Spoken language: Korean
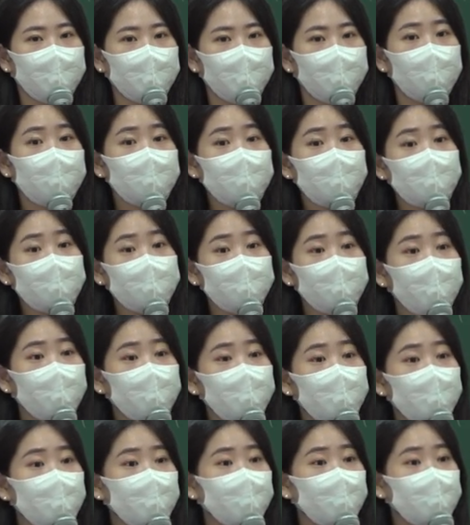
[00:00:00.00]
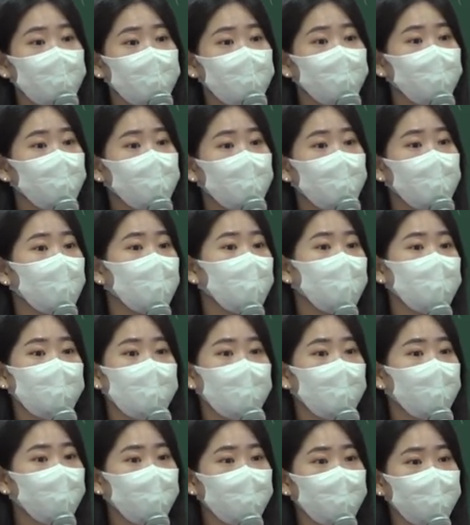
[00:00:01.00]
하나님의 언약의 말씀을 따라가는
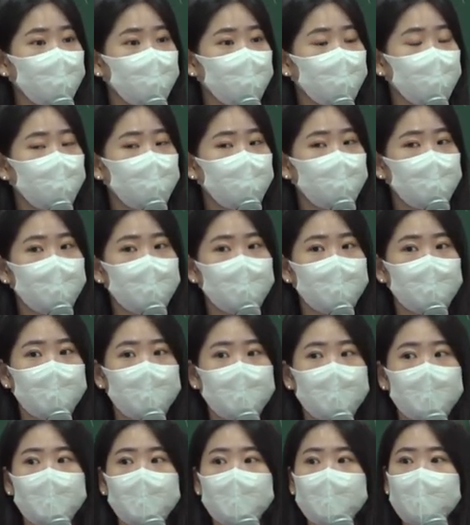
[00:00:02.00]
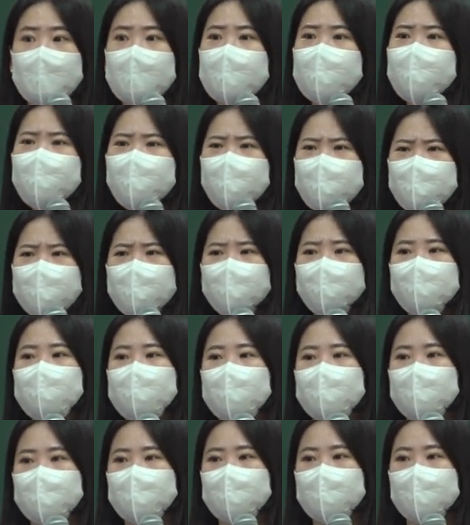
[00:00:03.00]
사람은 아무것도
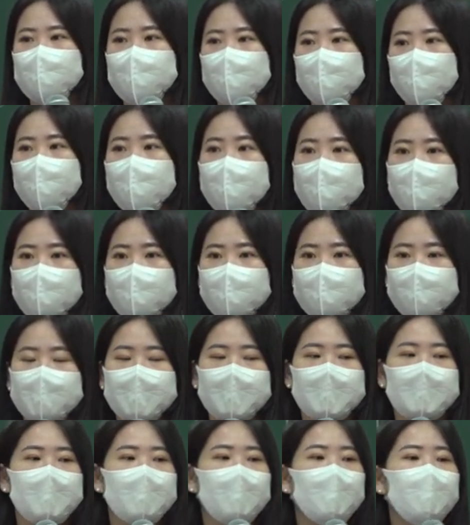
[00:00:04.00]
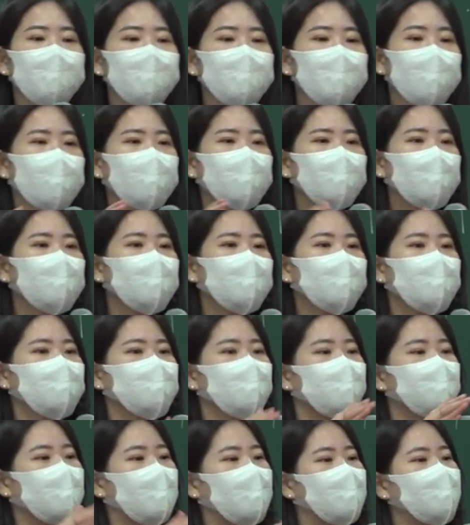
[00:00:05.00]
문제되지 않아요. 왜? 오늘
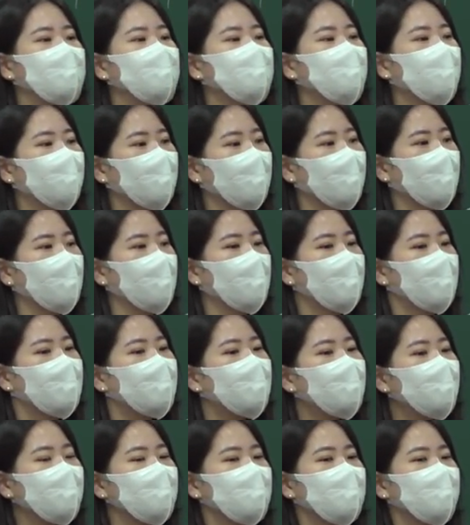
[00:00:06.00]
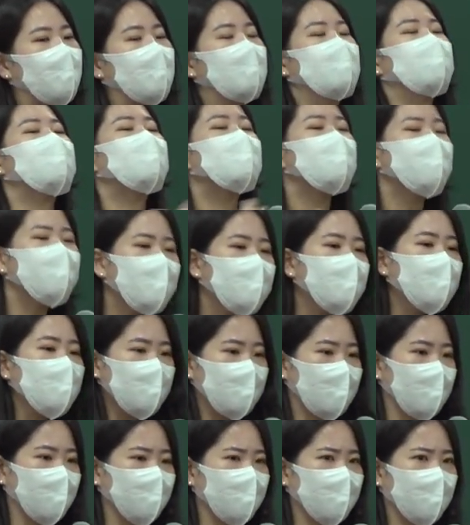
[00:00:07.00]
하나님께서 나를 통해 이루실 말씀이
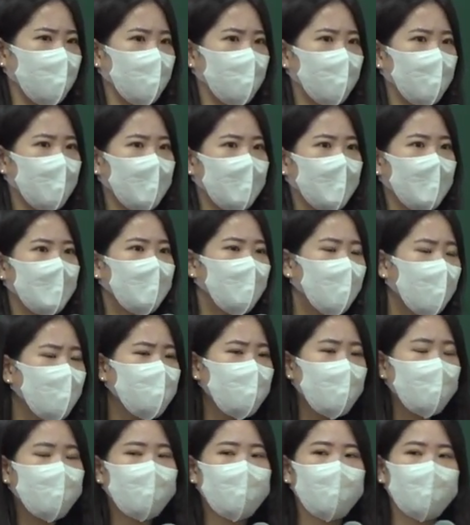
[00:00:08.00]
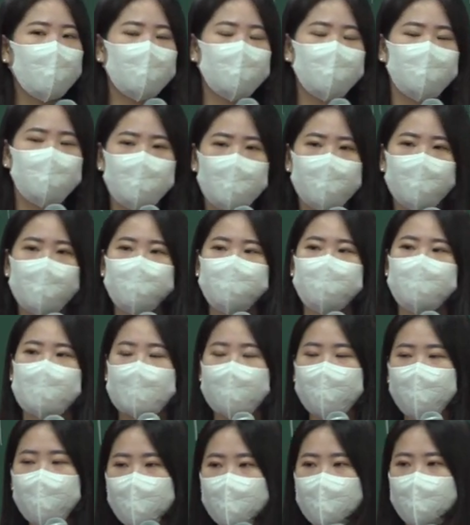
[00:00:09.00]
있기 때문에. 요셉이 쉽게 말해서
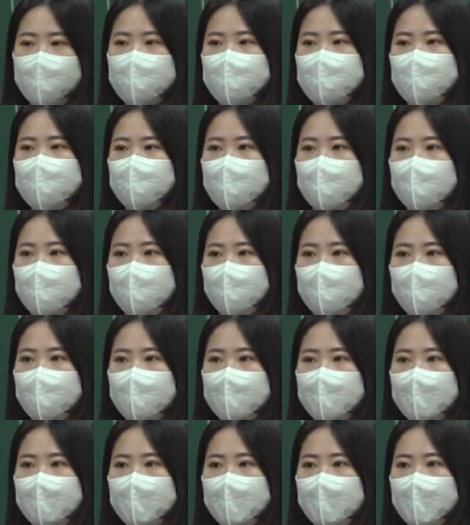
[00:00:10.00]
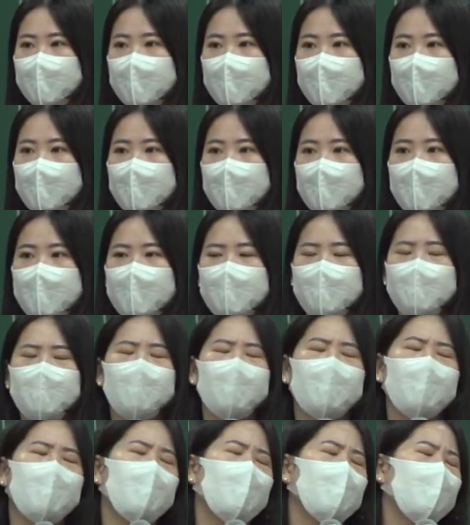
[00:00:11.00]
감옥에 가 있는데
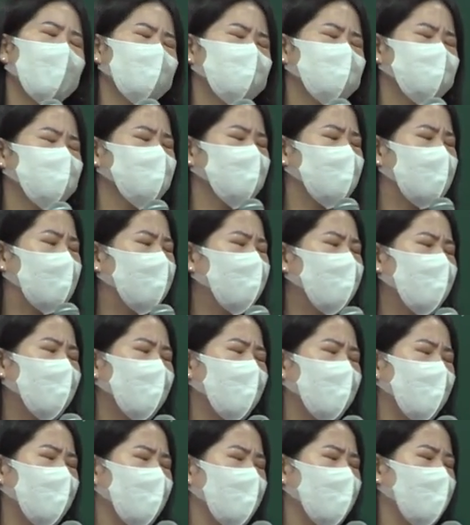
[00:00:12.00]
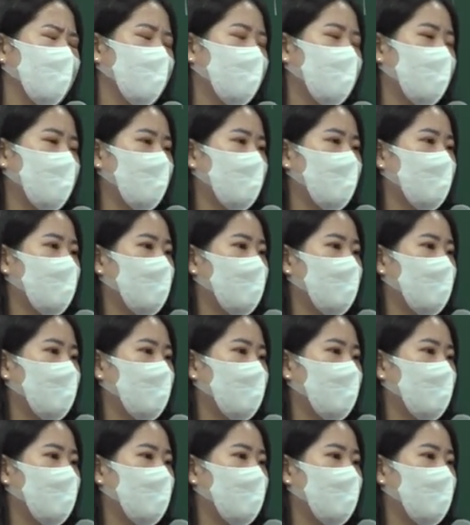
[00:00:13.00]
와씨 감옥 와